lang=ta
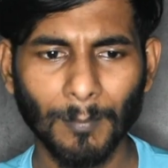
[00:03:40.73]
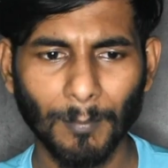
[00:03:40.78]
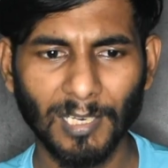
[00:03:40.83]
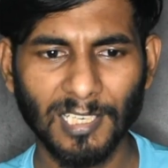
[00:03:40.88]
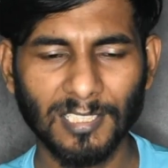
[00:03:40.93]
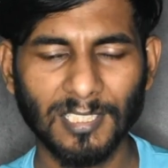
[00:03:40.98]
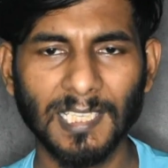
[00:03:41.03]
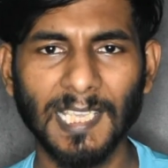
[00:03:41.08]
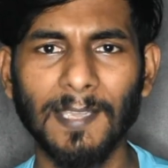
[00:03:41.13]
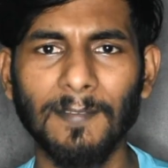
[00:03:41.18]

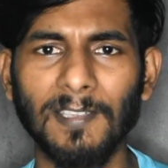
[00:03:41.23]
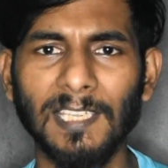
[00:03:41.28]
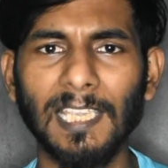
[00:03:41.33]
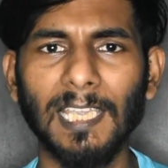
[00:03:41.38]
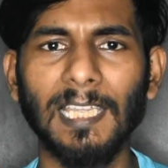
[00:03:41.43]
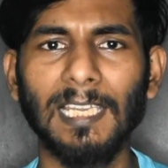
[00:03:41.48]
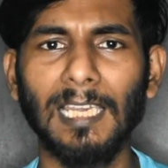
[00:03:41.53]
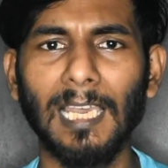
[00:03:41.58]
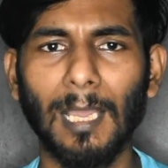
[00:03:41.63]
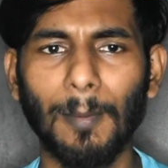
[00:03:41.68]
பட்
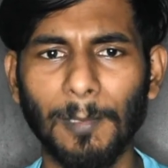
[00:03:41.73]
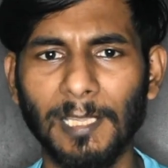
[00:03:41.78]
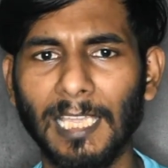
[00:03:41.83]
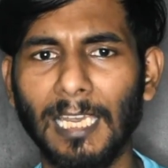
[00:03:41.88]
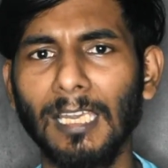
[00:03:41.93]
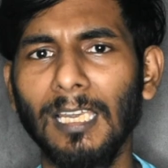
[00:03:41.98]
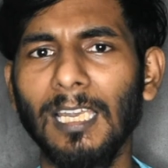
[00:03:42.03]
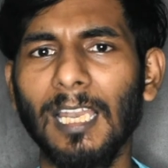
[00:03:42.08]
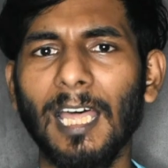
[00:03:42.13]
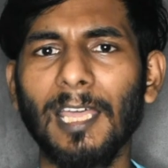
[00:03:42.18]
சேவிங்கே
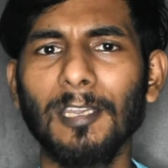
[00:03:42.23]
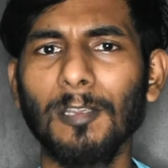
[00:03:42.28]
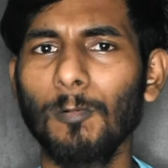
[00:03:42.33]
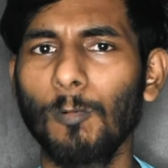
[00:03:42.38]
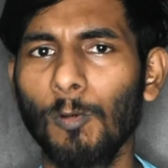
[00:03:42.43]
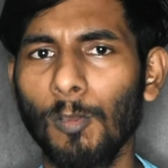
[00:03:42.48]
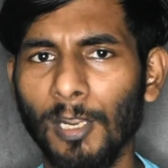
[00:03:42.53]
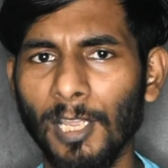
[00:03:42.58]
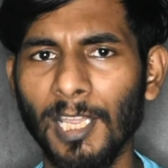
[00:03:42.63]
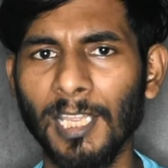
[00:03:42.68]
இல்லாமல்
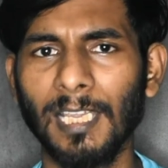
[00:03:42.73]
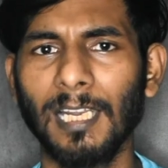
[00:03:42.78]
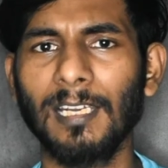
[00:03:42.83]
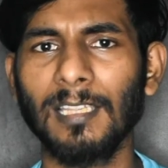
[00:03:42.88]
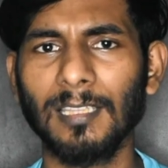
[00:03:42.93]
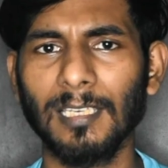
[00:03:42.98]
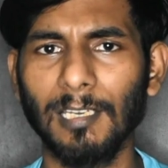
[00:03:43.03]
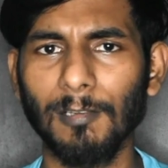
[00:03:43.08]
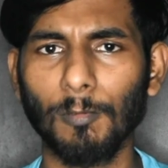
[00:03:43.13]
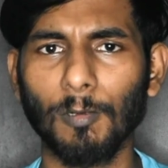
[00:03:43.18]
எல்லாரையும் ஒரே
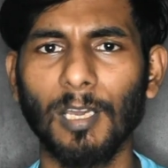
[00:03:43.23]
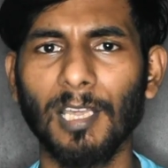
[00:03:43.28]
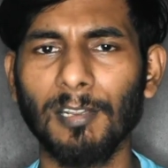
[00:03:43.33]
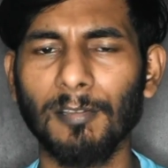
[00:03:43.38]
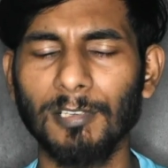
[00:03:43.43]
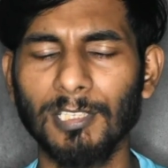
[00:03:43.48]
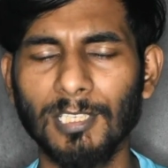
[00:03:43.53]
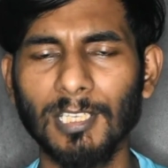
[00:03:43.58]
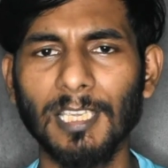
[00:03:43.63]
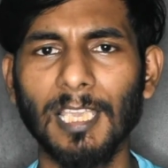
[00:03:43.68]
இடத்துல
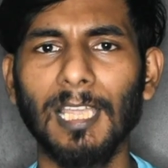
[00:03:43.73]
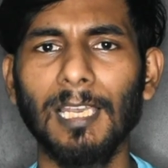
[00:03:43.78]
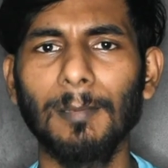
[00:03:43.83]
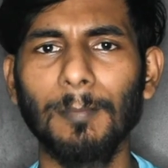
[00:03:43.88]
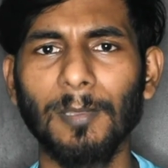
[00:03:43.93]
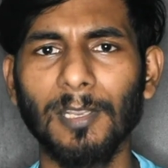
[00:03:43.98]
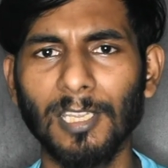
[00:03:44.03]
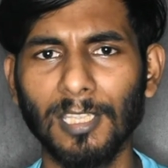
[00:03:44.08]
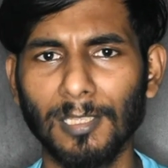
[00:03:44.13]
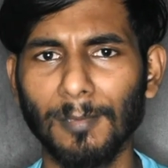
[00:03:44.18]
உட்கார வச்சு
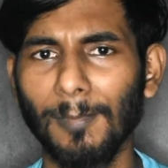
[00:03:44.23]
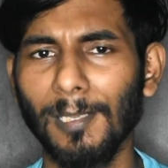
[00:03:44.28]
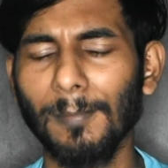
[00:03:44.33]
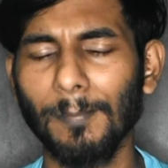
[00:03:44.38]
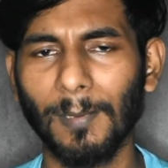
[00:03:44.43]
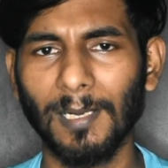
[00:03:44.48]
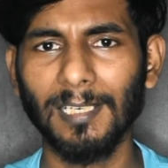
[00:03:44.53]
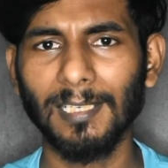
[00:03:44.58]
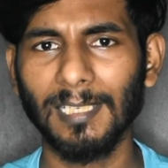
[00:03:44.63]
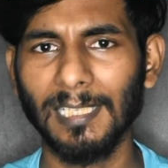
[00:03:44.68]
ஏழு பேர் இந்த
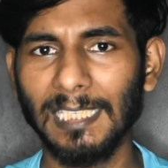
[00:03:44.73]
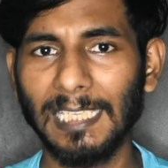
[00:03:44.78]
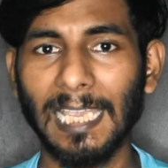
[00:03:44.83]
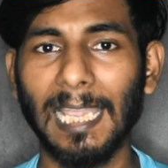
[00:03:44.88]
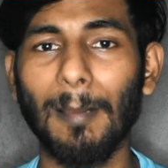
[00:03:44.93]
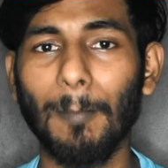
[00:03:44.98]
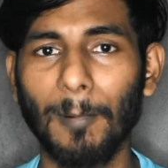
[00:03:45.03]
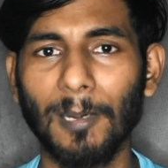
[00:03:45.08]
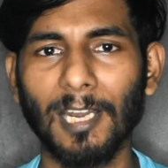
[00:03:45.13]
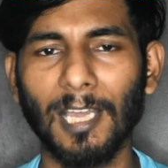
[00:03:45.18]
மாதிரி பண்ணுறது
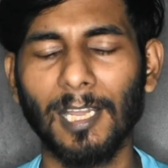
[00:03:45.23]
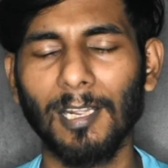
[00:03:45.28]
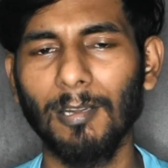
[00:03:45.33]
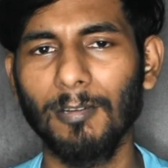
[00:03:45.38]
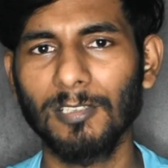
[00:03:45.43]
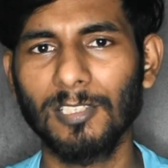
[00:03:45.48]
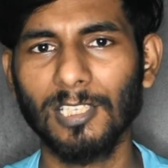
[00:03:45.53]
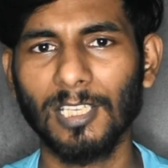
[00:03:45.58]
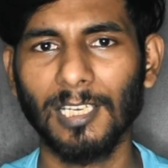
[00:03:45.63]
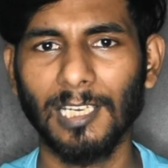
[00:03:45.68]
ஏன்
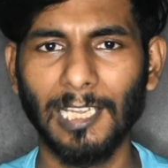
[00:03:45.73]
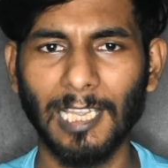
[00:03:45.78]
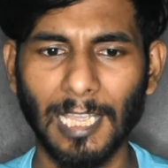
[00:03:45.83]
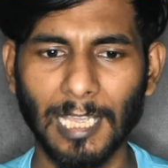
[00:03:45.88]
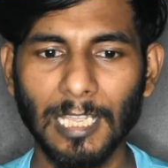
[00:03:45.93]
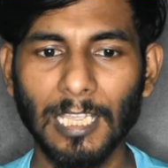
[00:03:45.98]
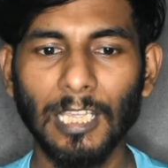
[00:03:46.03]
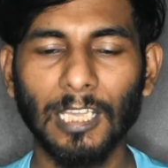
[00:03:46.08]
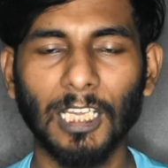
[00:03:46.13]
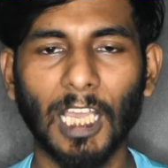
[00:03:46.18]
பண்ணாங்கன்னு
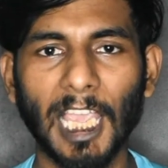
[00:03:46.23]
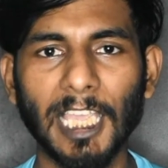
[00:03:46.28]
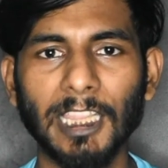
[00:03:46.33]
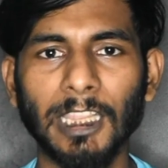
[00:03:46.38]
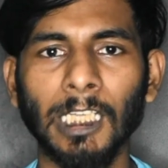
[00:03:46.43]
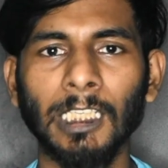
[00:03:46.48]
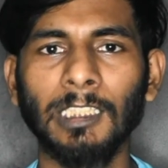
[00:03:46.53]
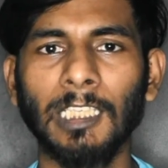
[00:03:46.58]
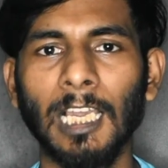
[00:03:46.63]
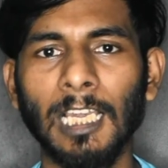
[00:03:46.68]
வச்சுக்கினேன்
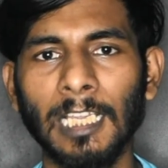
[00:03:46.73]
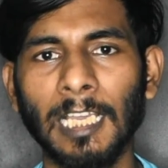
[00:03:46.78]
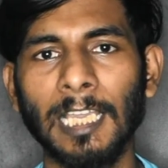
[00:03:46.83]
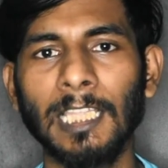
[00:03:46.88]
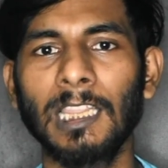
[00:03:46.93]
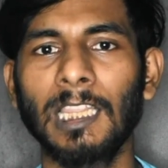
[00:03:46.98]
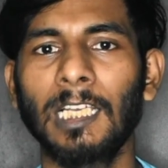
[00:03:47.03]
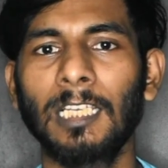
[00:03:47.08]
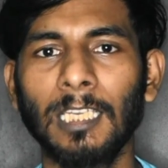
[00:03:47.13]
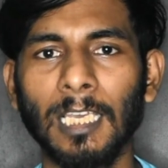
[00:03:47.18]
கைத்தட்டல்
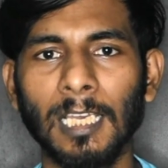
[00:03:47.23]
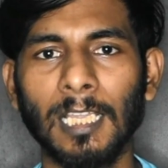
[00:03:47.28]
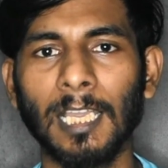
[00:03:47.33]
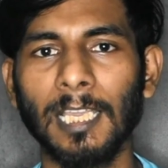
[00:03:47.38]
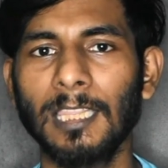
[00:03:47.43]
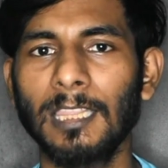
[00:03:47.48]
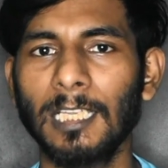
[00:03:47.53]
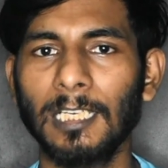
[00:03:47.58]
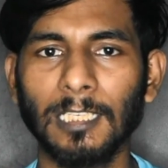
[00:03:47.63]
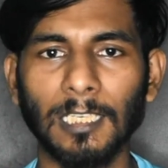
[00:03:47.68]
கைத்தட்டல்
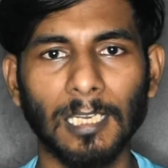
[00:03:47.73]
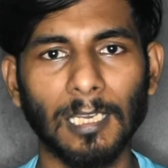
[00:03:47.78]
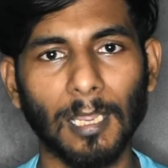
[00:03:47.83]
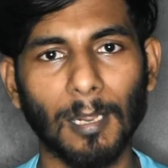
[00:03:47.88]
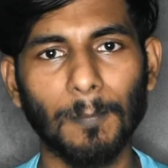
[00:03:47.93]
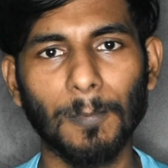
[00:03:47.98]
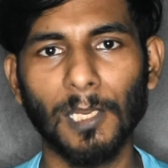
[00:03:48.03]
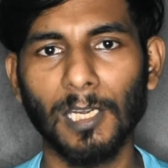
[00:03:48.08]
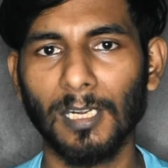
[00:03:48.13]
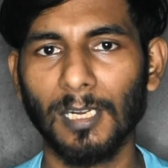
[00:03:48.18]
கைத்தட்டல்
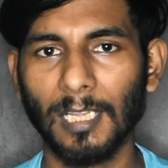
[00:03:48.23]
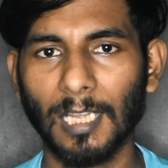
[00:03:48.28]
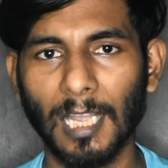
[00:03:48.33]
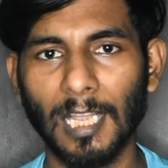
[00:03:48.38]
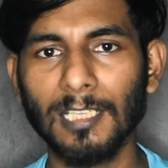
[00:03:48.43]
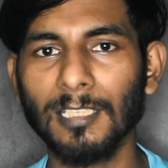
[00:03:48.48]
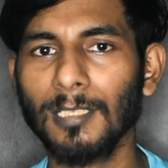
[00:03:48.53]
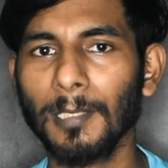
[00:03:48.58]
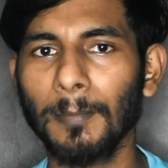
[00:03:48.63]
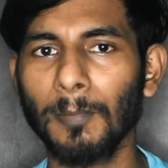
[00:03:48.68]
அப்படின்ற
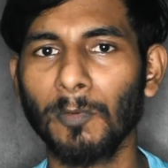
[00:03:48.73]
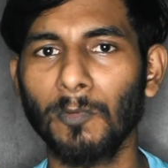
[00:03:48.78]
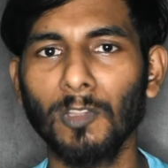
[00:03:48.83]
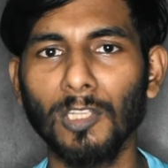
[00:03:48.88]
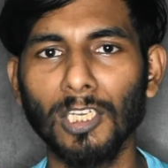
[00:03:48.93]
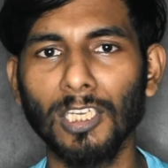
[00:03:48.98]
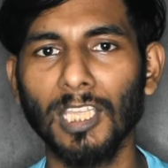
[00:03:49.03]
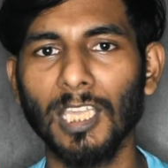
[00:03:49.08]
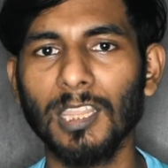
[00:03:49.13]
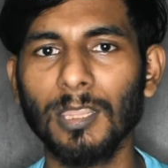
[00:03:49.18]
கான்செப்ட்
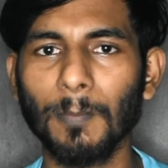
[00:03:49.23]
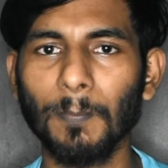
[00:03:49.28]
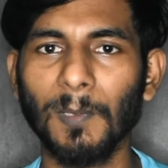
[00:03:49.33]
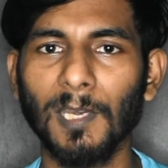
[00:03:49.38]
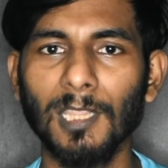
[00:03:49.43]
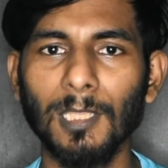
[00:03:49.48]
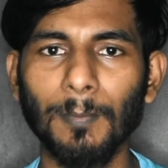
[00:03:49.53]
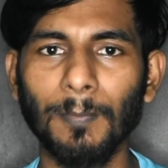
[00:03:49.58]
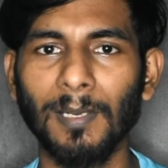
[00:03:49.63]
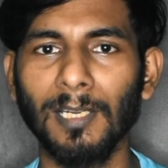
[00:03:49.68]
வந்து நேற்று
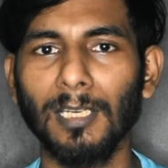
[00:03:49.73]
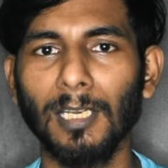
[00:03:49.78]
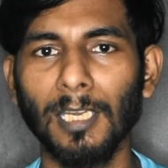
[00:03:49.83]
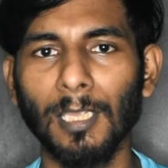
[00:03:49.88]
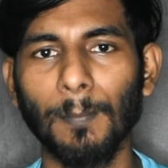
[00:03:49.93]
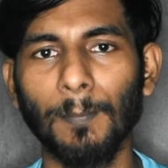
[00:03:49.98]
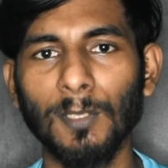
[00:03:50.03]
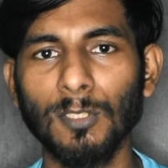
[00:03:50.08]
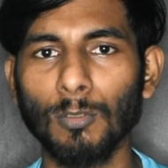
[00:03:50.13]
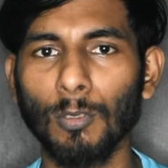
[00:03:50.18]
பிரதீப்
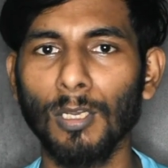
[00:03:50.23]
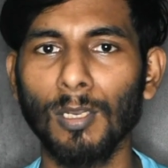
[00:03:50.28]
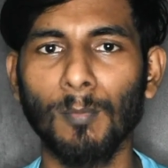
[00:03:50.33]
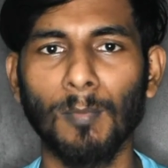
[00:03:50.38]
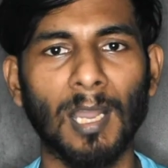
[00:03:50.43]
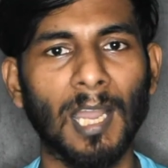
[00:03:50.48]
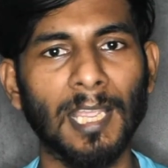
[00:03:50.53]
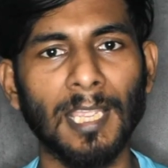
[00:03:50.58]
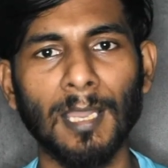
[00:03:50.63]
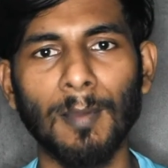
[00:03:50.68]
ஆண்டனி
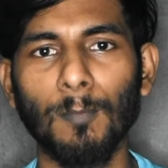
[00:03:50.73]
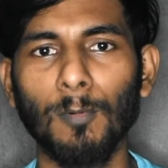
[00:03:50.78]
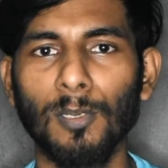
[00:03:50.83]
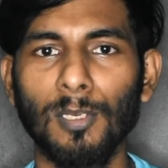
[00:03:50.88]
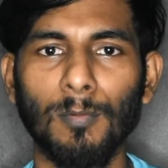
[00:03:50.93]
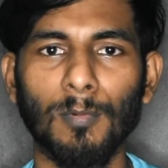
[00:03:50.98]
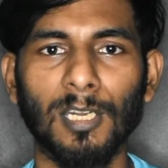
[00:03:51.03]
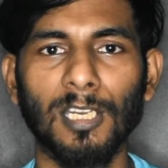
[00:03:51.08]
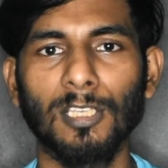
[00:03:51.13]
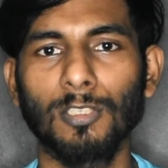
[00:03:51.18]
எபிசோடில்
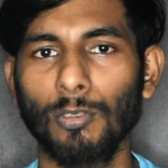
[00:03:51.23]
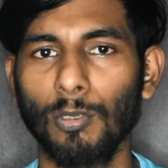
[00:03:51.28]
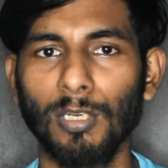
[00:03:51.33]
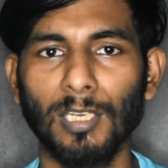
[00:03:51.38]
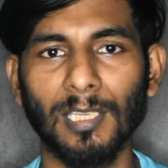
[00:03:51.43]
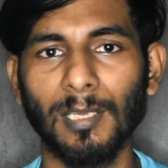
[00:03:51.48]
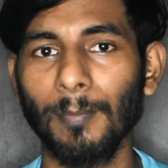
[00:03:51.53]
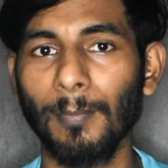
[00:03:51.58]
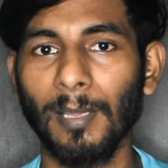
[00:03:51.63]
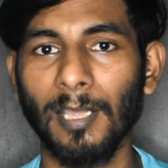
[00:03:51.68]
மாயாபுரியமாக நீங்கள்
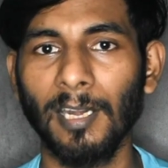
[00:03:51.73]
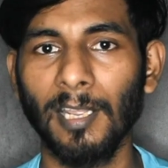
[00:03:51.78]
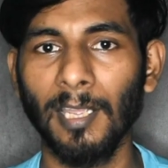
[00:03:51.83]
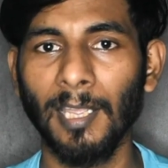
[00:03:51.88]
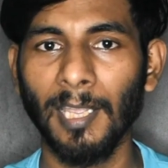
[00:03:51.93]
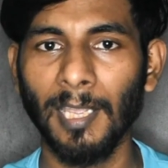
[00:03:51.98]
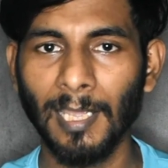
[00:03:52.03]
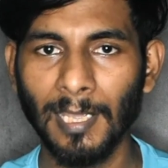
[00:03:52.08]
சொன்னீங்க பாரு